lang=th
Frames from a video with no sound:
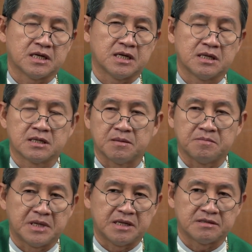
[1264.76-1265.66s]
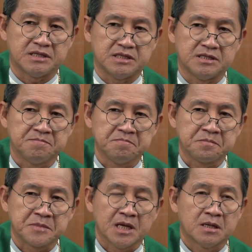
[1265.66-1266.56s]
ธากับมารี
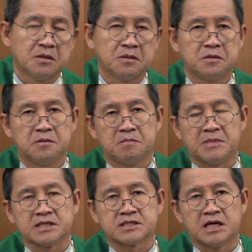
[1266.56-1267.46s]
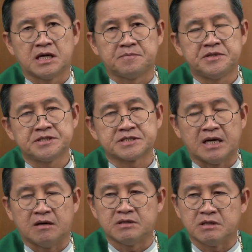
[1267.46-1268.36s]
แล้วมาธาพี่
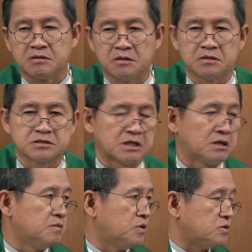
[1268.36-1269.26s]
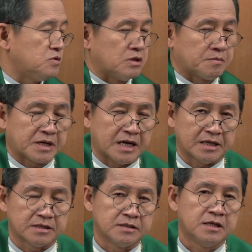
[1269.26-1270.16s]
สาวเนี่ยก็สารวนอยู่กับกา
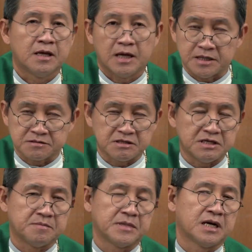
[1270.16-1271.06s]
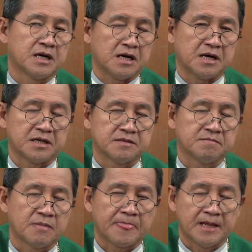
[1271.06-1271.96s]
รเตรียมอาหาร
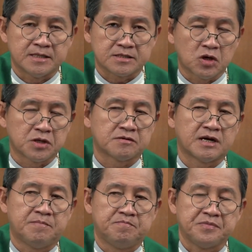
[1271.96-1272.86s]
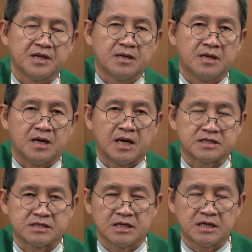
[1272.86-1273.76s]
ต้อนรับอาจ
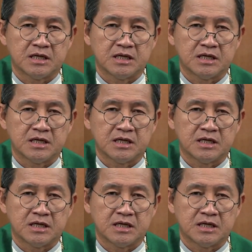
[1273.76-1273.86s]
จะ